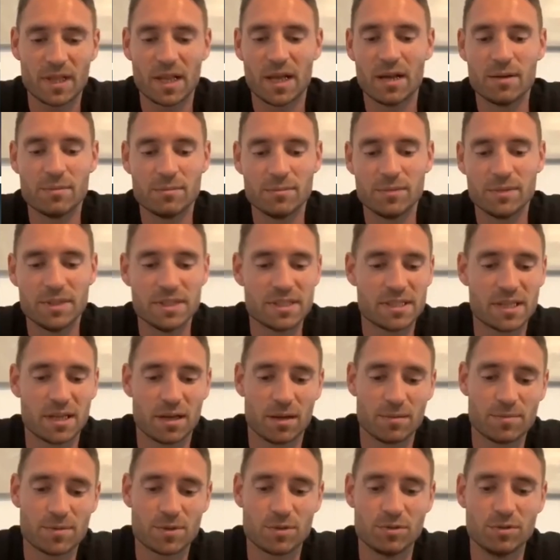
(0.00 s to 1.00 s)
ähm, ist er
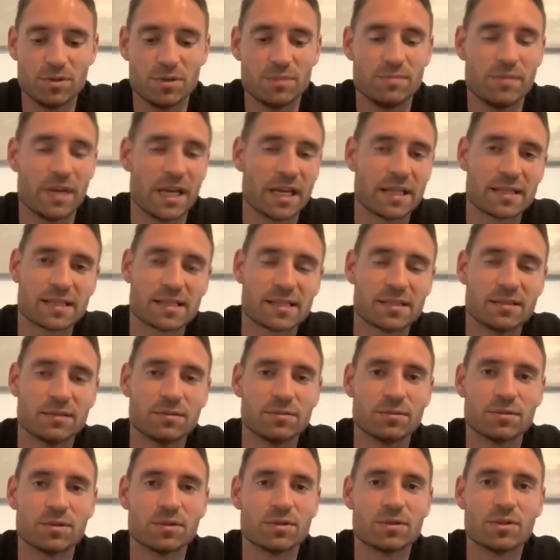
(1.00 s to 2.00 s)
absolut im Herzen.
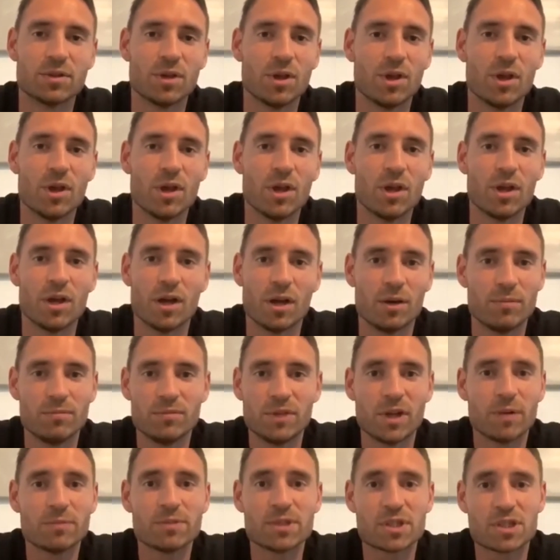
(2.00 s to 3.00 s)
Und ähm,
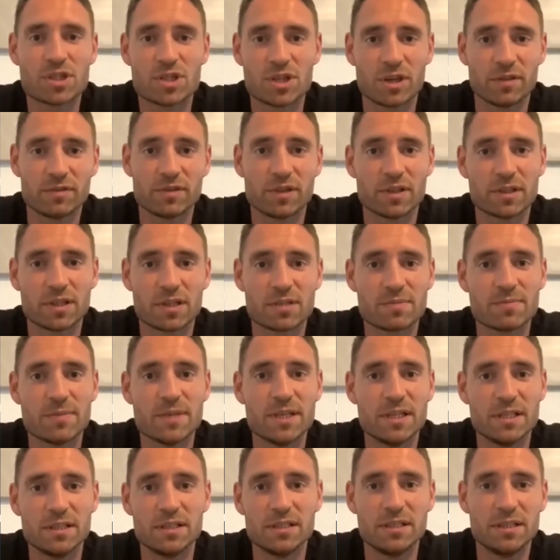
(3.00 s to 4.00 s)
wir haben das geschafft, dass
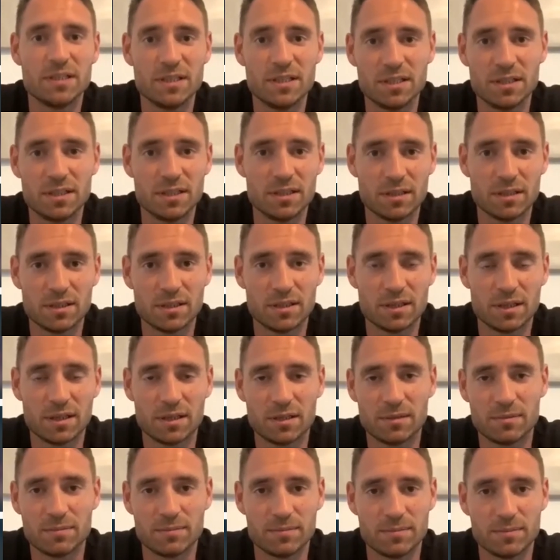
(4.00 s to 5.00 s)
wir in die
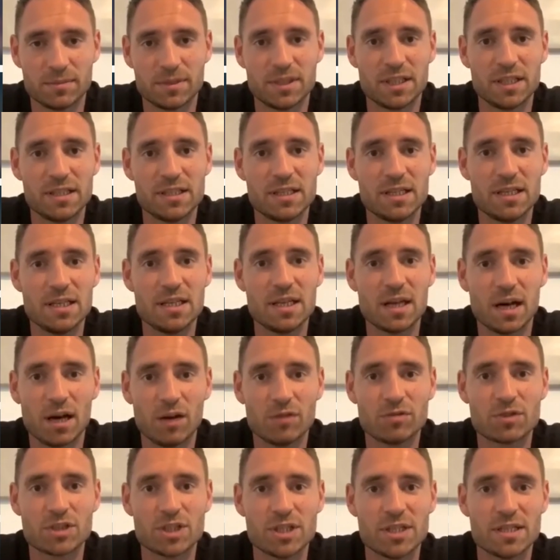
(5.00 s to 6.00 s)
dritte Liga
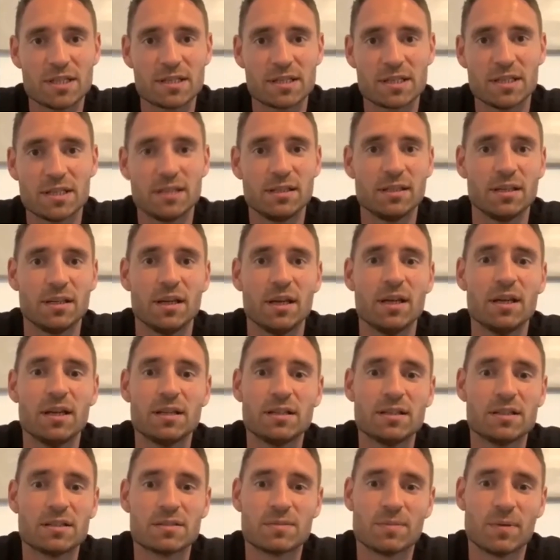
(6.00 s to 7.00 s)
aufgestiegen sind.
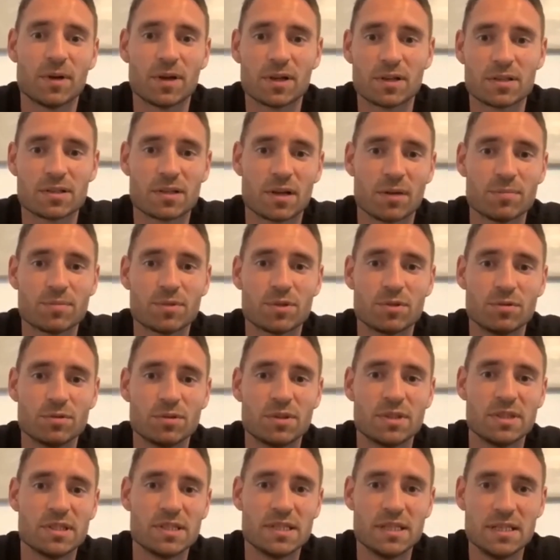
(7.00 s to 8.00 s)
Das war das
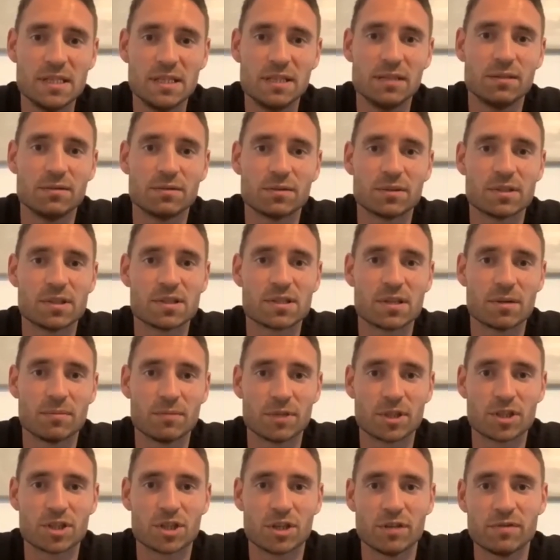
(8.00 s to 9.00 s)
absolute Ziel und das haben
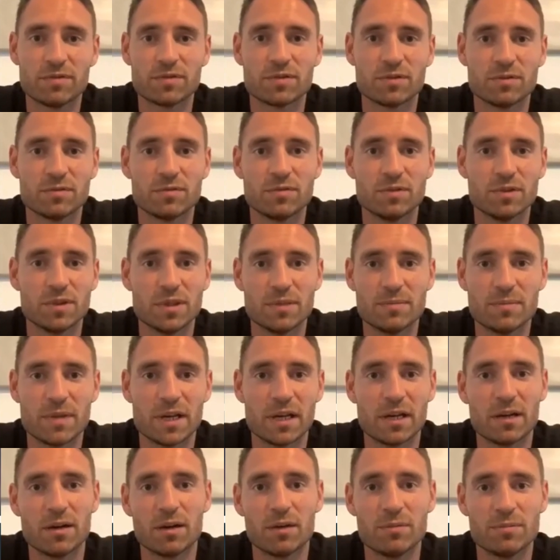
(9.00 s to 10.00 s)
wir geschafft. Und von dem
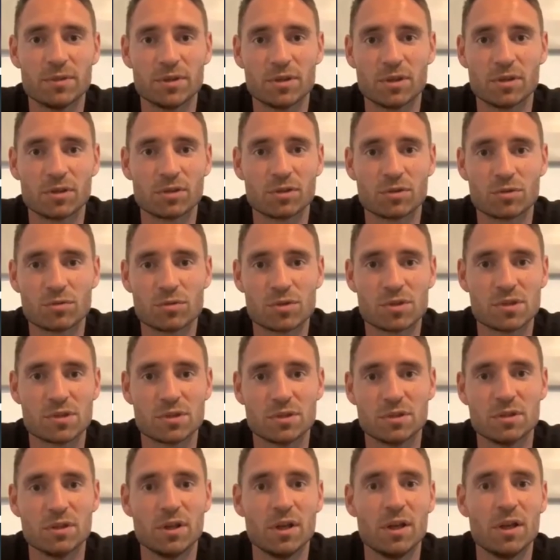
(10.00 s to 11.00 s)
her habe ich da einen
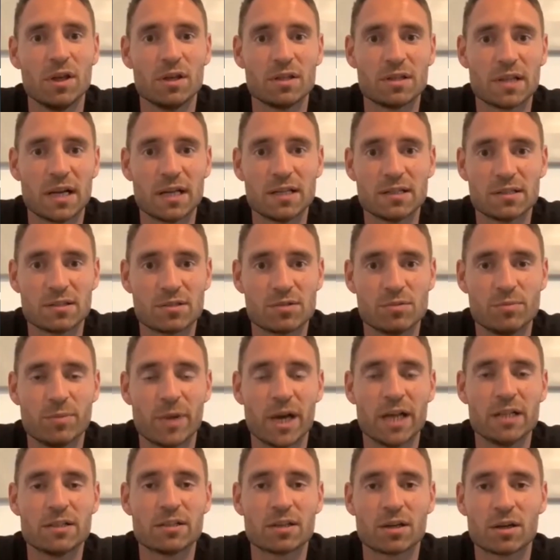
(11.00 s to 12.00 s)
großen Teil dazu
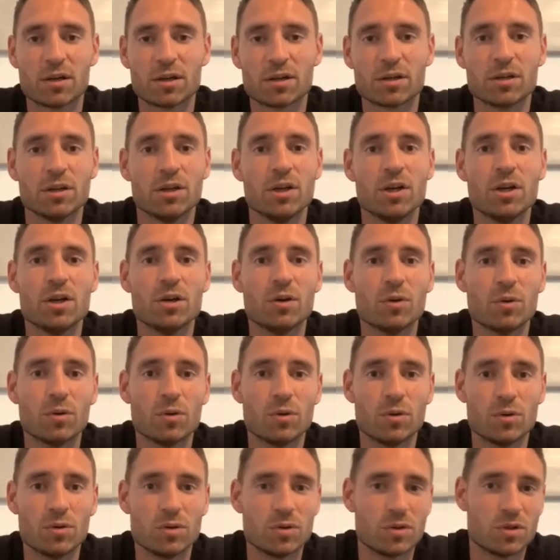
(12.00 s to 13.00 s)
beitragen.
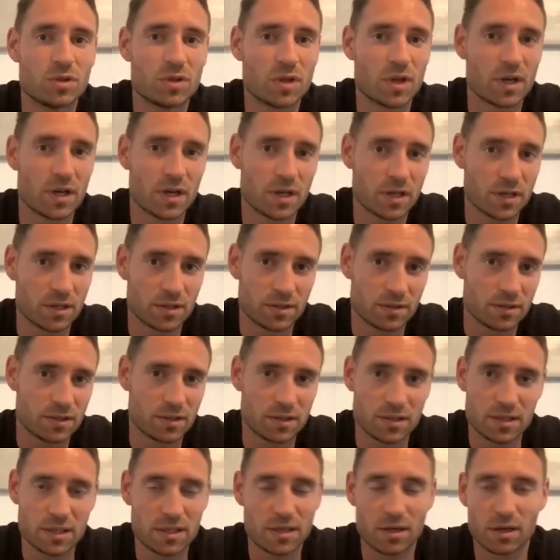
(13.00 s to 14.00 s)
Und
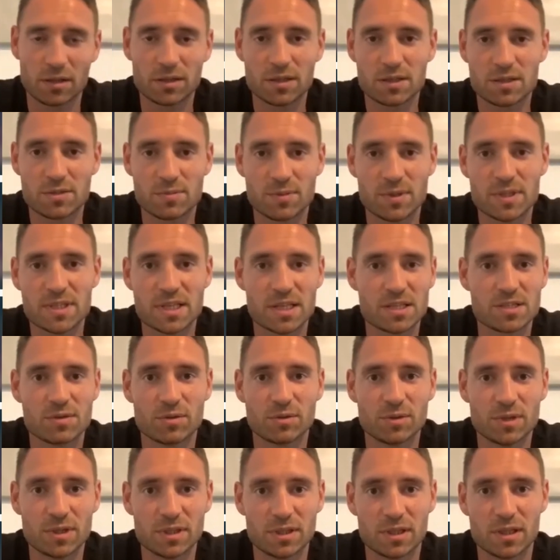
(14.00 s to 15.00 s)
die anderen zwei
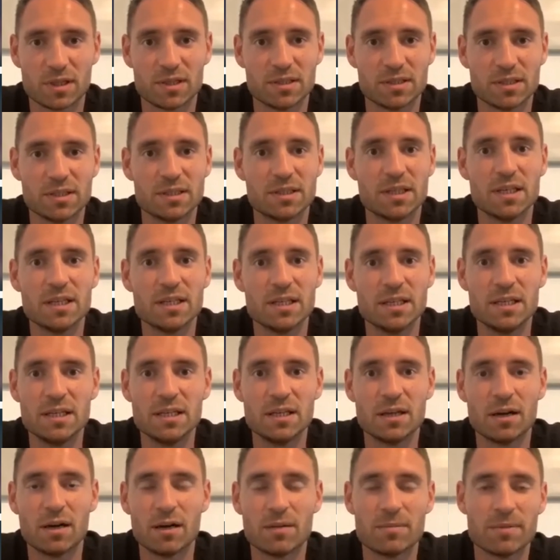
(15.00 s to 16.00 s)
Saisonen dann in der dritten
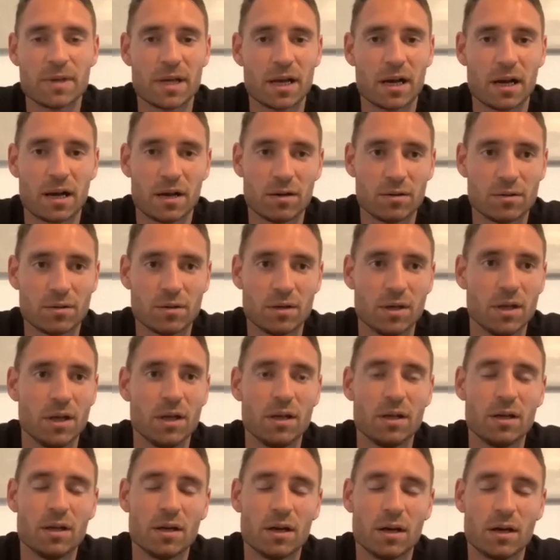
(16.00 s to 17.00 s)
Liga habe ich auch
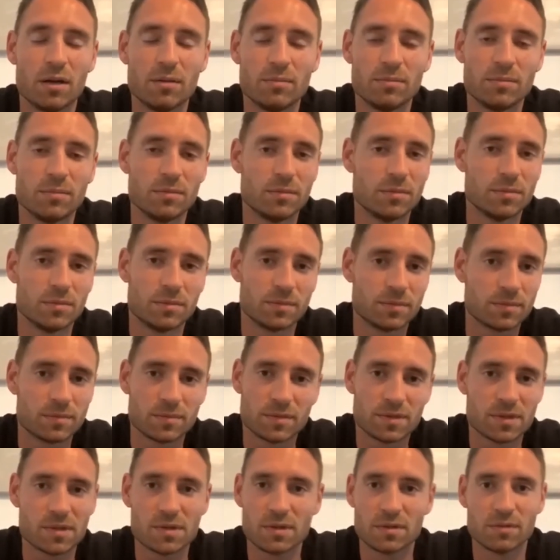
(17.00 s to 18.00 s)
um
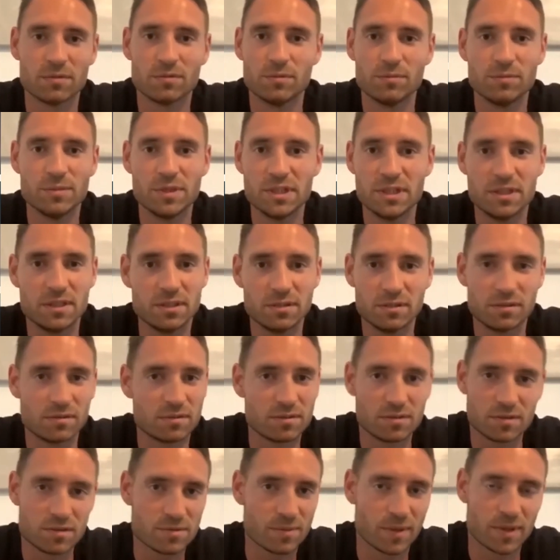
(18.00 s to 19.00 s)
die
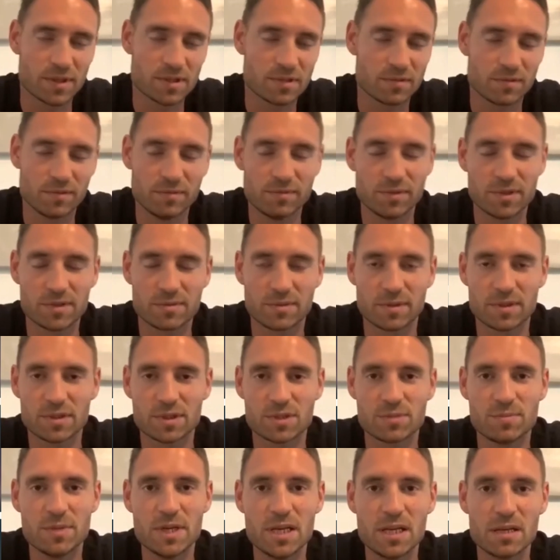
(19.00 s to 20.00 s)
20,
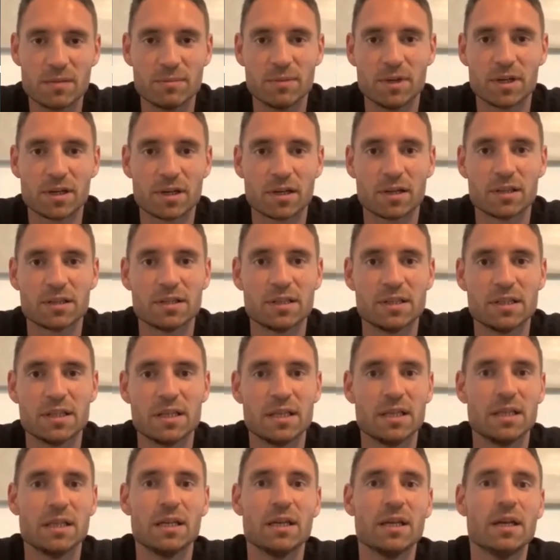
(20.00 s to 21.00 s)
25 Spiele gemacht, gerade in
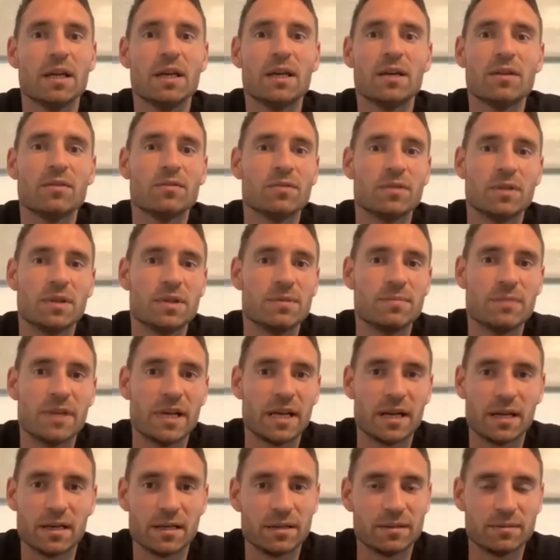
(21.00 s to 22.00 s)
denen ich von dem
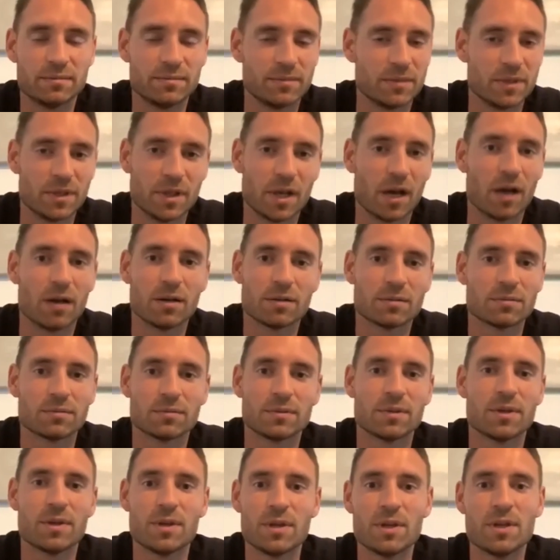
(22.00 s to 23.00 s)
her, ja,
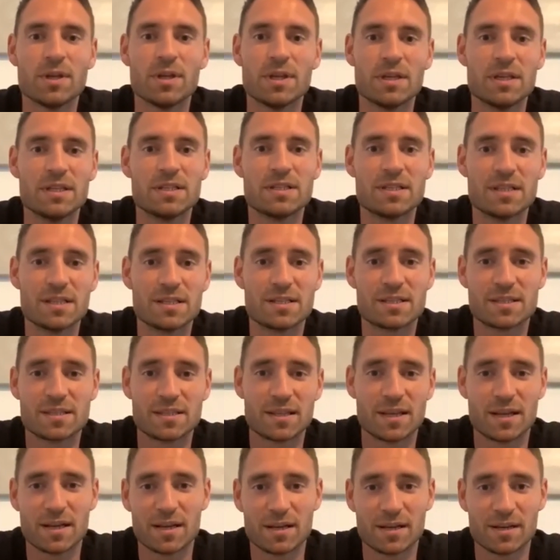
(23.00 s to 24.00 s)
ist das
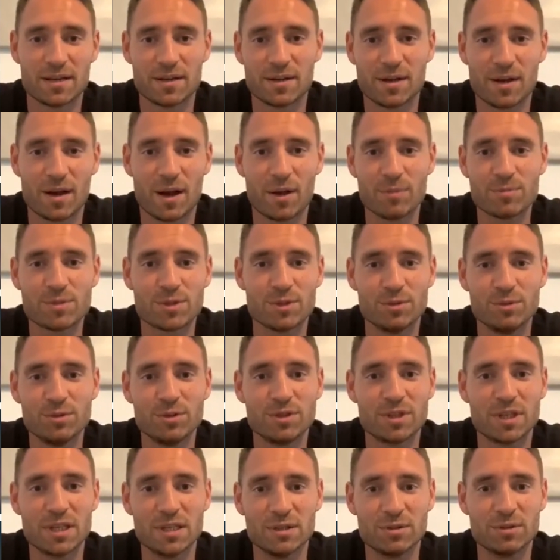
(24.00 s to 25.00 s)
äh,
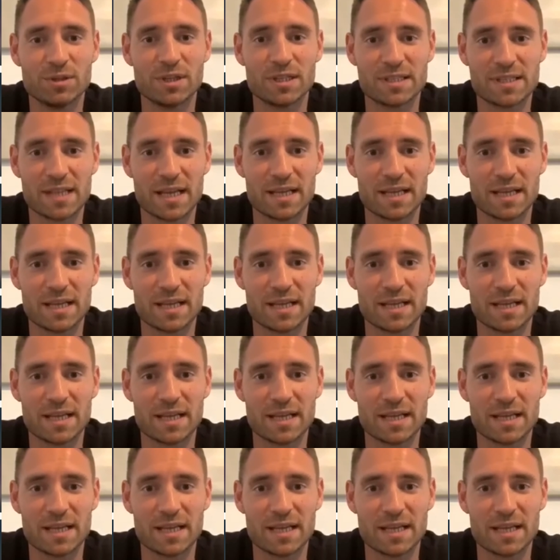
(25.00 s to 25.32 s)
absolut gelungene